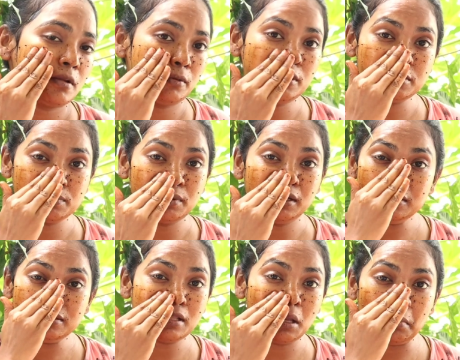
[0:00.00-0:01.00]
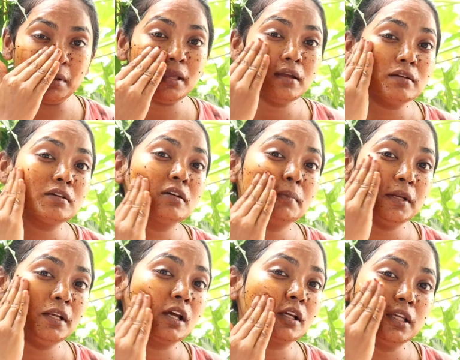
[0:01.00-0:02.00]
அப்படியே ஸ்மெல்லு செம்மையாக இருக்கும்
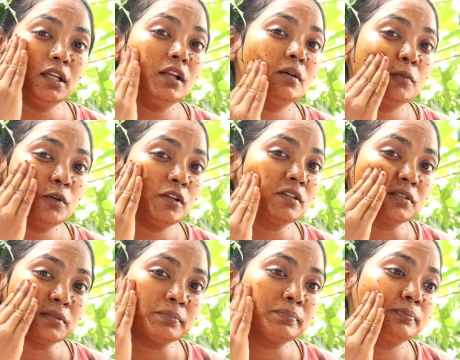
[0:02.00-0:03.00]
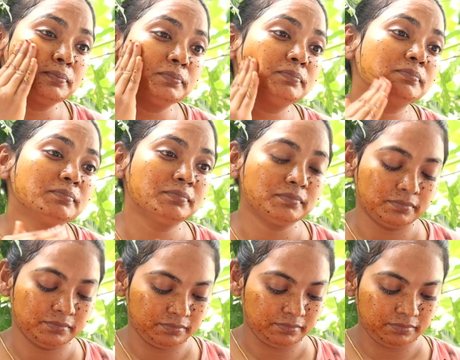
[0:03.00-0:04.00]
அப்படியே நக்கிக்கலாம் போல் இருக்கு ரொம்ப கிளார்
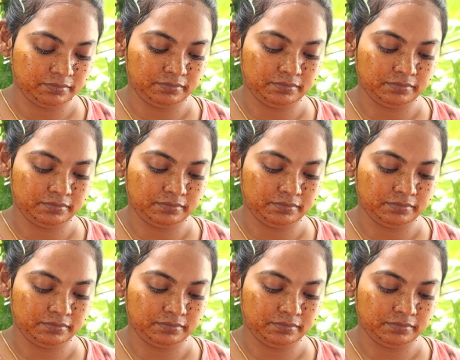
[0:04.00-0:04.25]
அடிக்குது